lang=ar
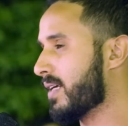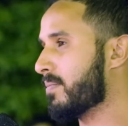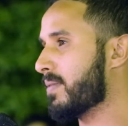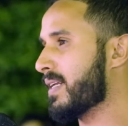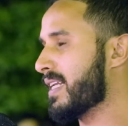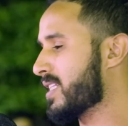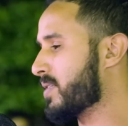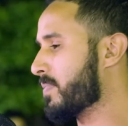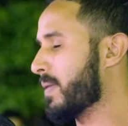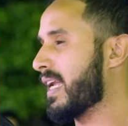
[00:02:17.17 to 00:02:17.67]

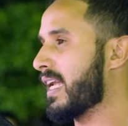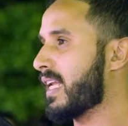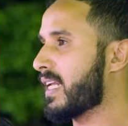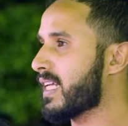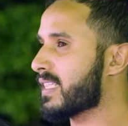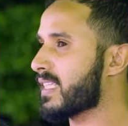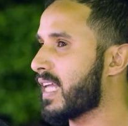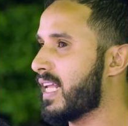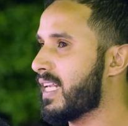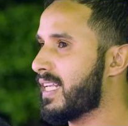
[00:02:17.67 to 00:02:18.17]
بالنسبه
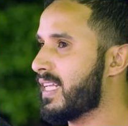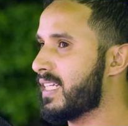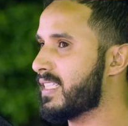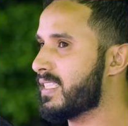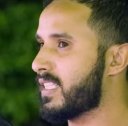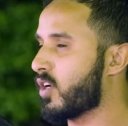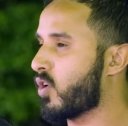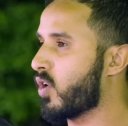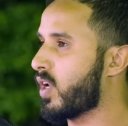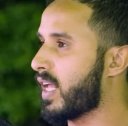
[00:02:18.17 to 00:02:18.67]
للقطع اللي
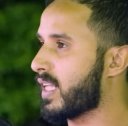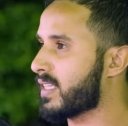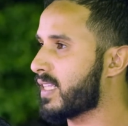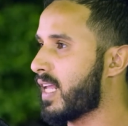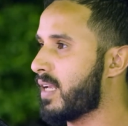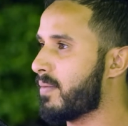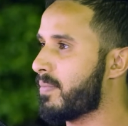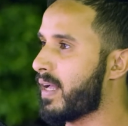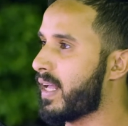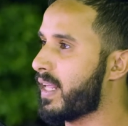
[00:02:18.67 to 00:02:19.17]
عندي كلها
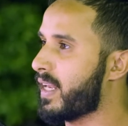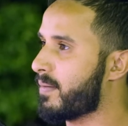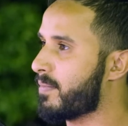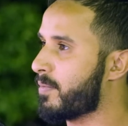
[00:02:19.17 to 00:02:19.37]
طالبها انا